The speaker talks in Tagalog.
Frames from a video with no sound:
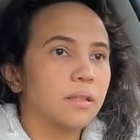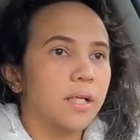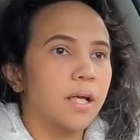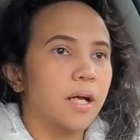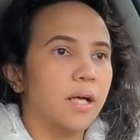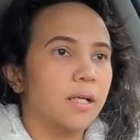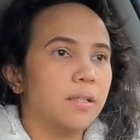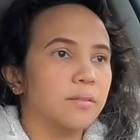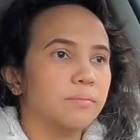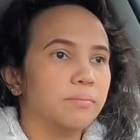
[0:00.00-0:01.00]
Kaya,
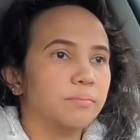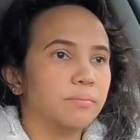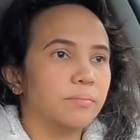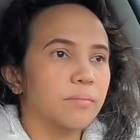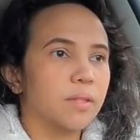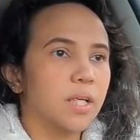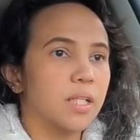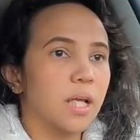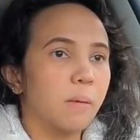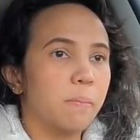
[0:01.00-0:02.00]

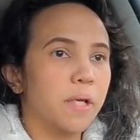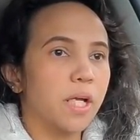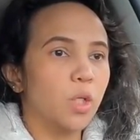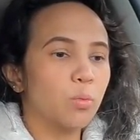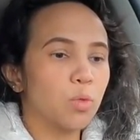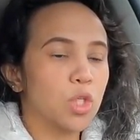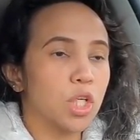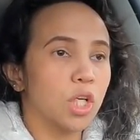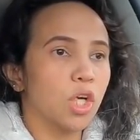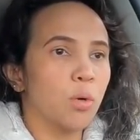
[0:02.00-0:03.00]
dahil pinainom ko
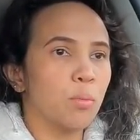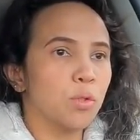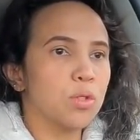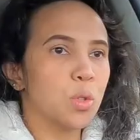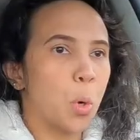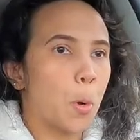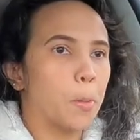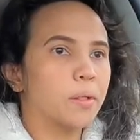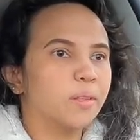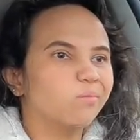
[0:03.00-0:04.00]
siya ng gamot. So,
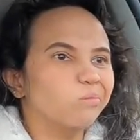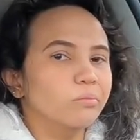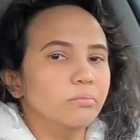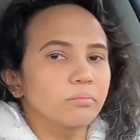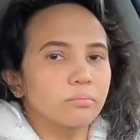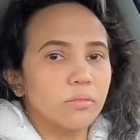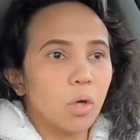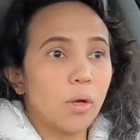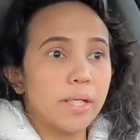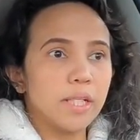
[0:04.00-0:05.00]

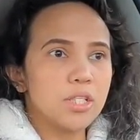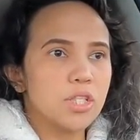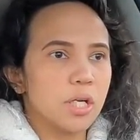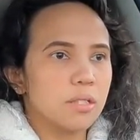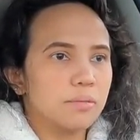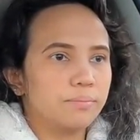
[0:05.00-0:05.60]
okay na siya.